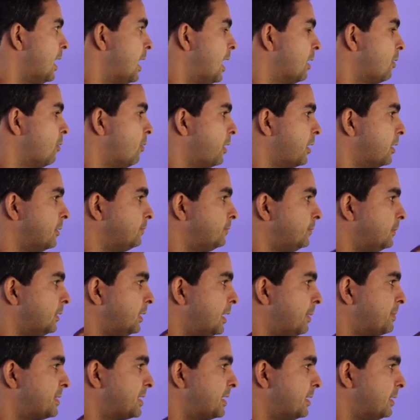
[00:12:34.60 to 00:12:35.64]
Agora,
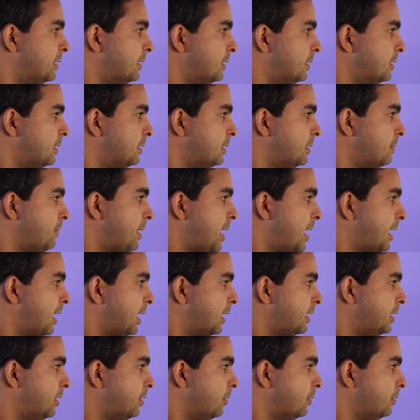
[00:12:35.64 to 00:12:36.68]
lembre-se de marcar
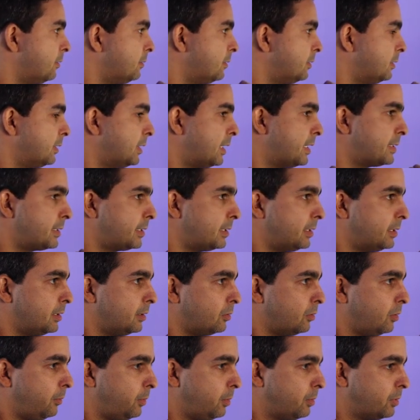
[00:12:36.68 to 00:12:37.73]
aqui, ó, nesse
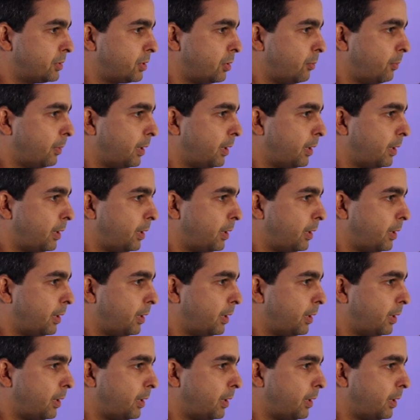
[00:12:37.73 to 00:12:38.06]
no Music